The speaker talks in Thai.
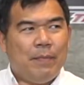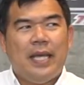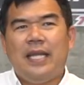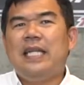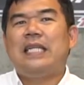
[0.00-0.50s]
ปี
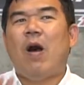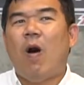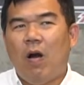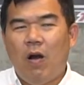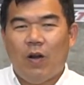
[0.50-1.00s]
ที่
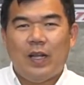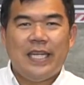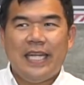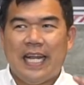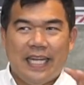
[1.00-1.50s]
2 ของลัซ
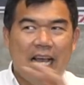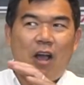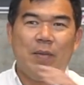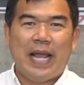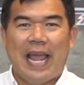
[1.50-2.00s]
ซี่แหละที่
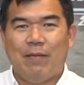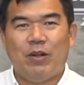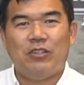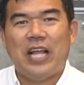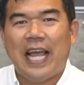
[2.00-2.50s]
เข้ามาแข่งม
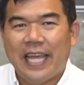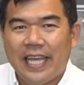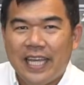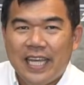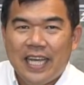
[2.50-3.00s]
อไซ
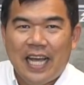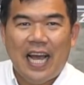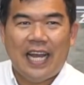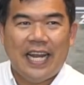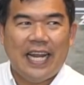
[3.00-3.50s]
ค์
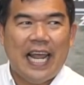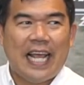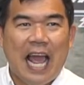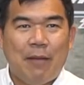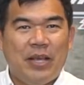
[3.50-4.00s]
ในรา
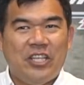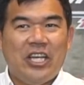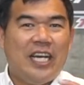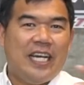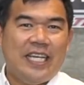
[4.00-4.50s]
ยการเมเจ
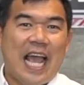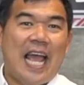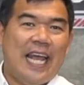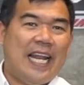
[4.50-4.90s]
อร์ ใหญ่อะ